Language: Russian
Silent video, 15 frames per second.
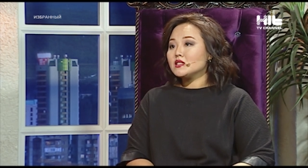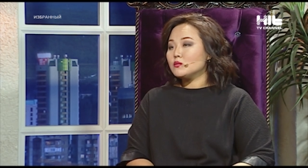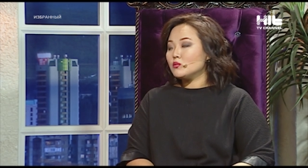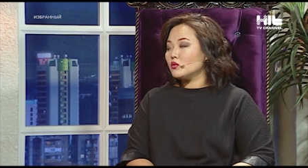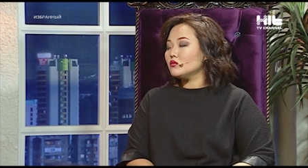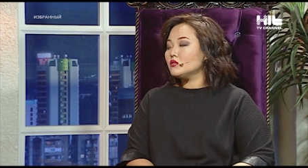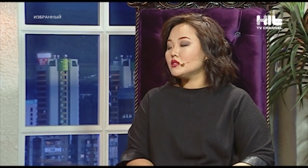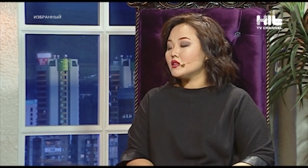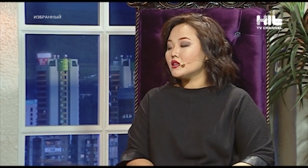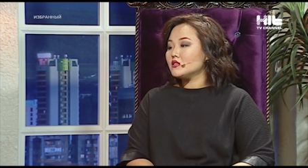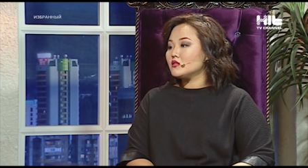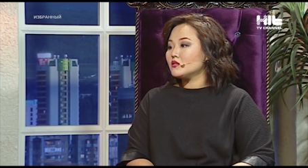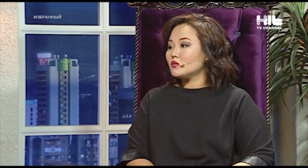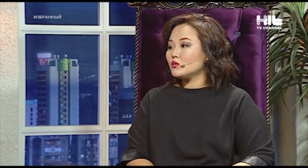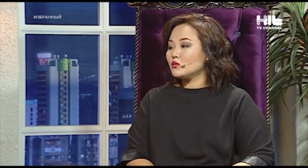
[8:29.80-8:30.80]
себя
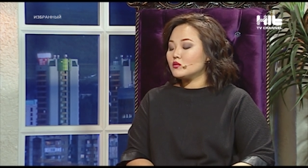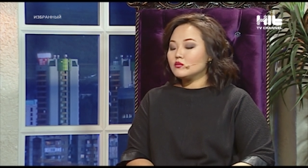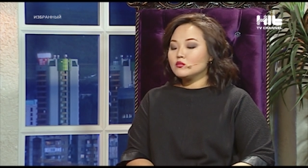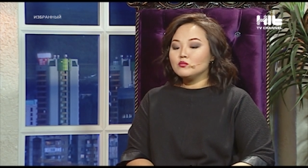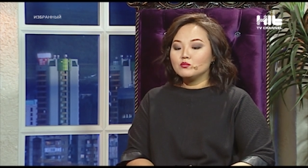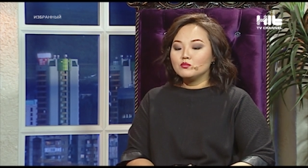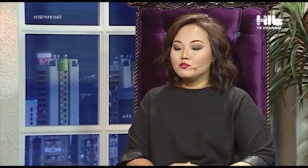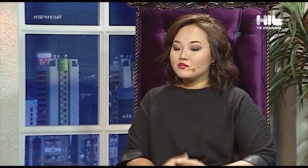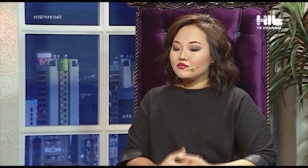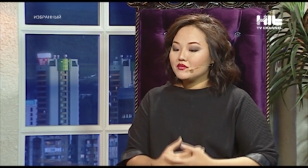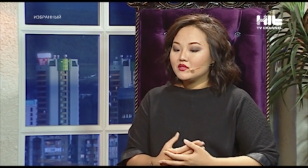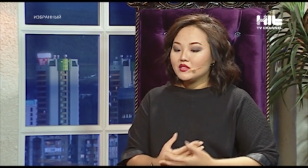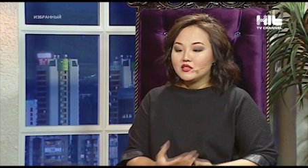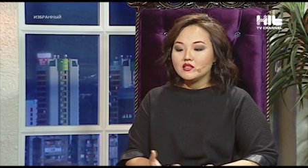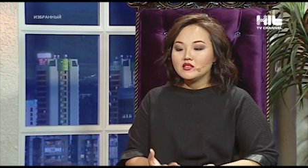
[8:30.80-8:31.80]
увлекать. То есть,
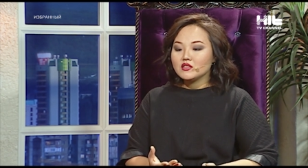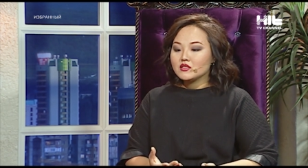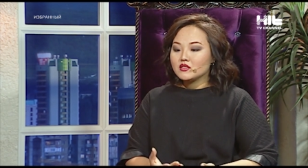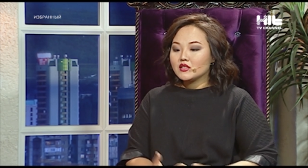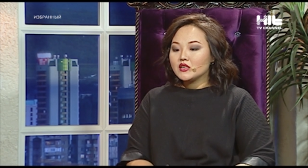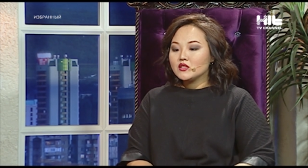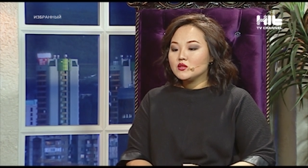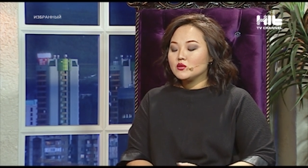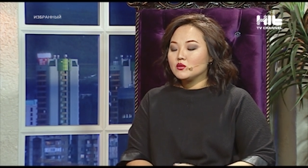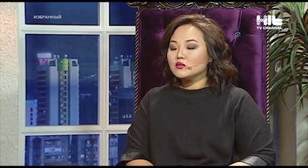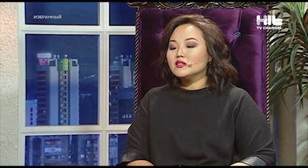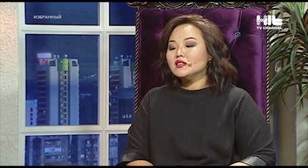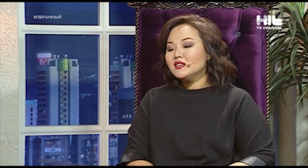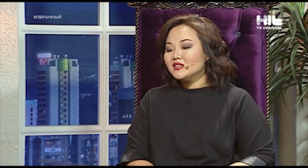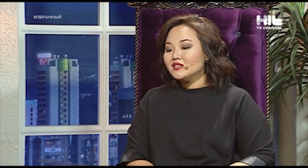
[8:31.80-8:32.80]
ну, идти со страстью,
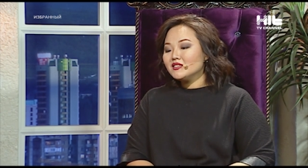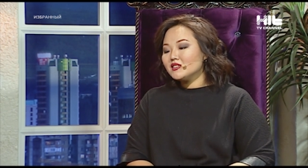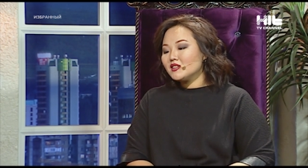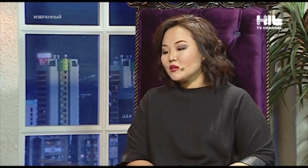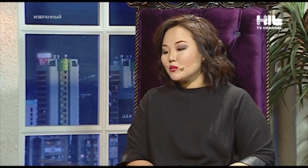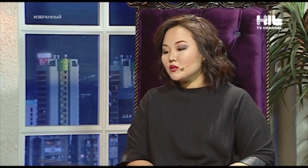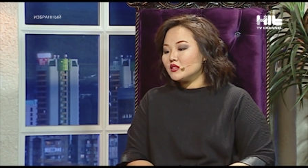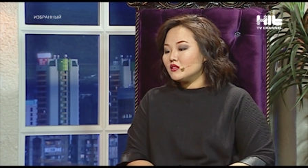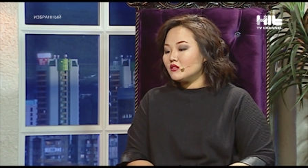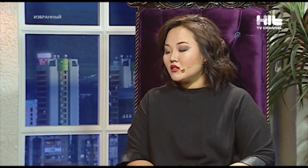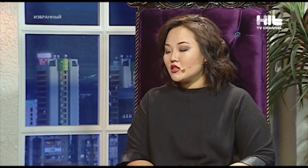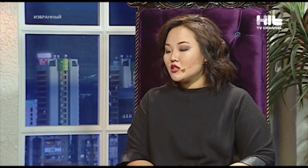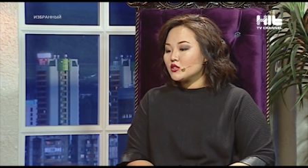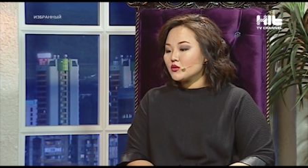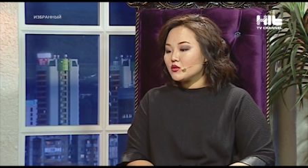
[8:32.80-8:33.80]
как бы не
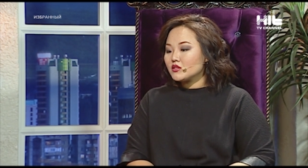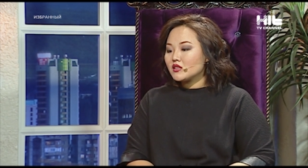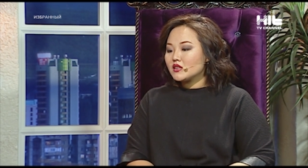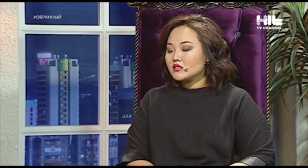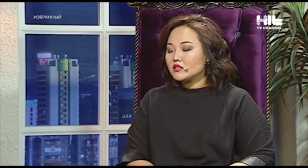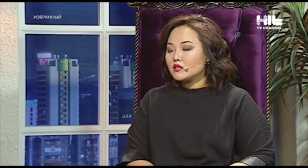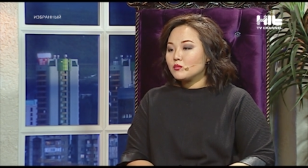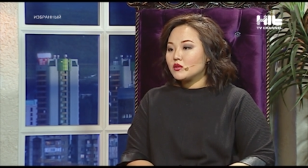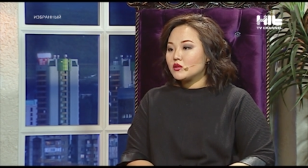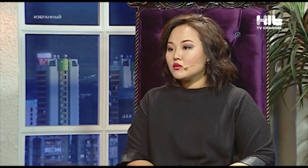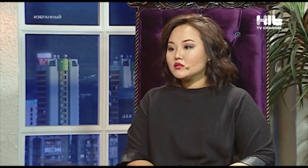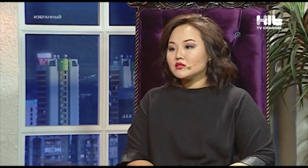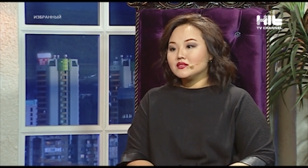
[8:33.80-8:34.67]
говорили, что страсть это порог.